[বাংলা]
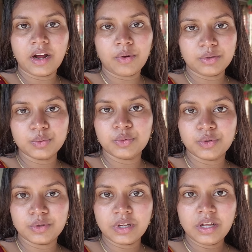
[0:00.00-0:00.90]
হাওয়া তো পুরো
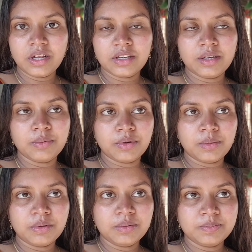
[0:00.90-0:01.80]
কি
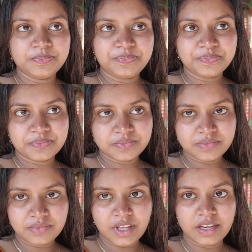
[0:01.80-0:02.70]
বলবো
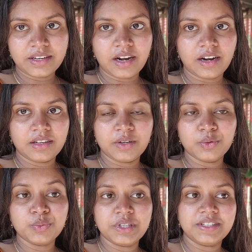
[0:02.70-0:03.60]
হিটার আর কি
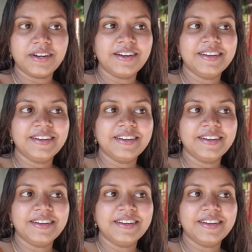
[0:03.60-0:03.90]
রুম হিটার